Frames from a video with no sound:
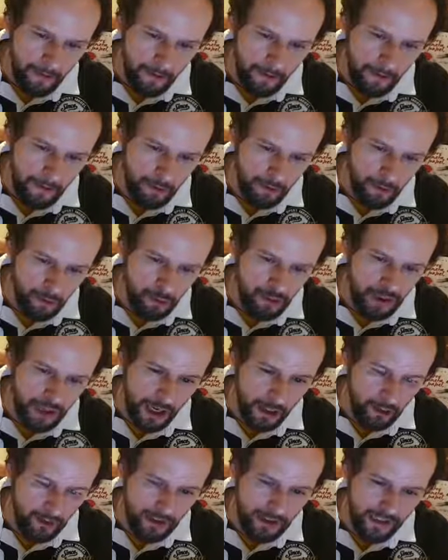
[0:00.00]

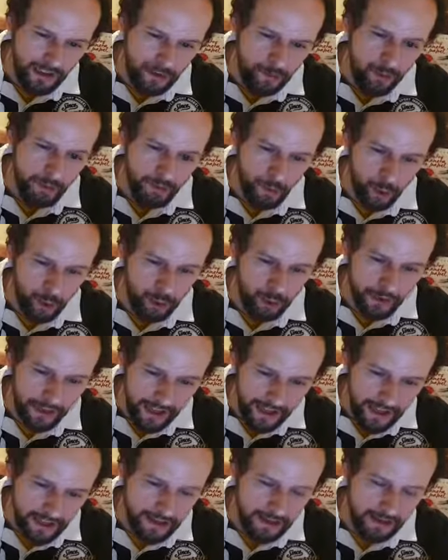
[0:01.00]
mundial da língua
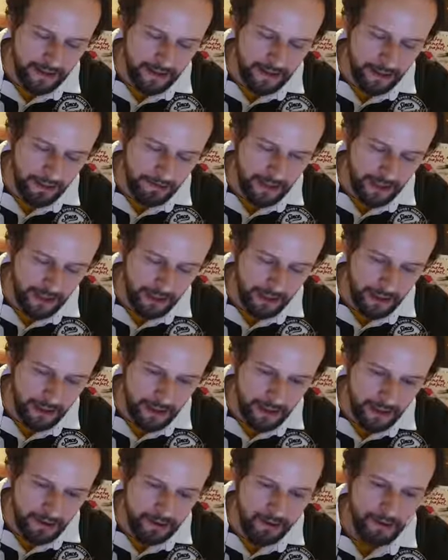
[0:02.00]
portuguesa, se não me engano é
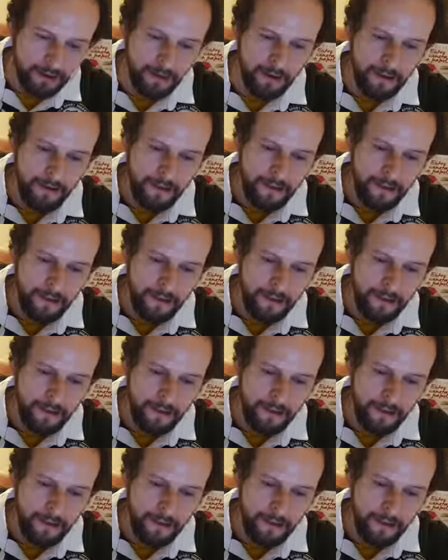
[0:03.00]
isso.